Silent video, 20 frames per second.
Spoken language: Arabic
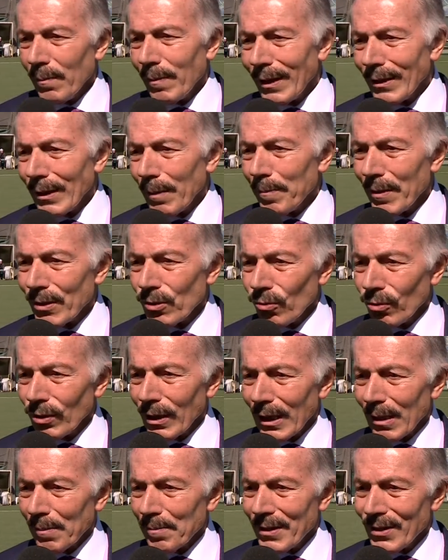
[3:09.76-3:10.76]
bayrampaşa
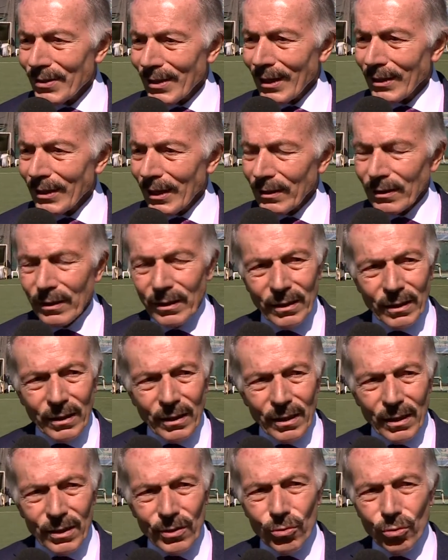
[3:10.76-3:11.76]
olarak biz zaten
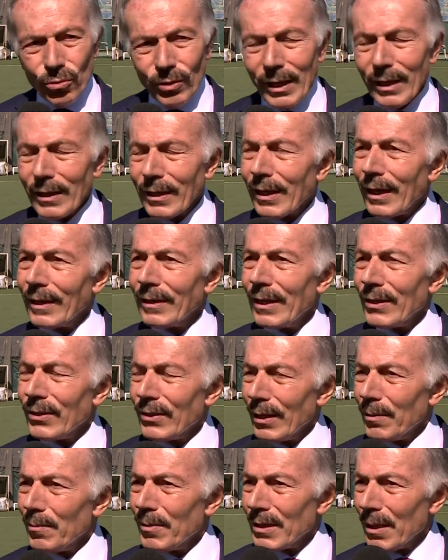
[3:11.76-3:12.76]
Suriyeli
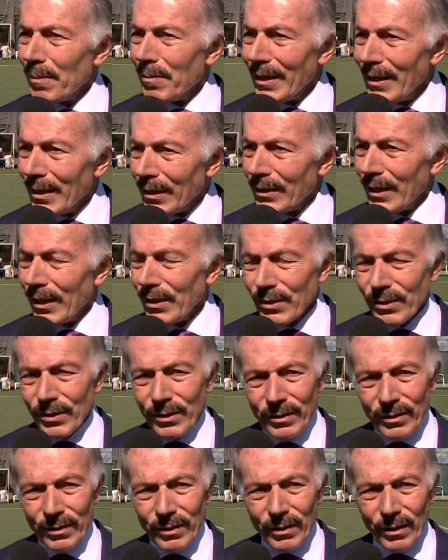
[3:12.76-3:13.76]
kardeşlerimizle
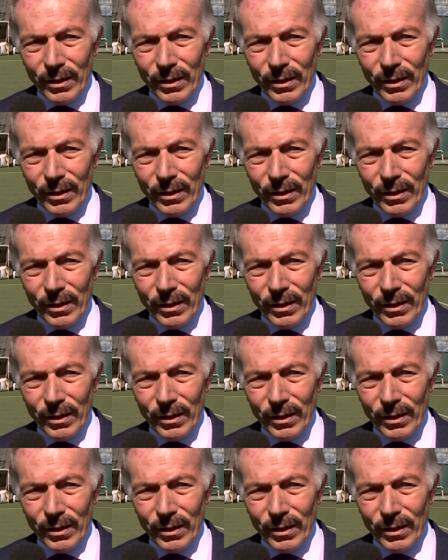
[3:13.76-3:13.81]
birlikteyiz.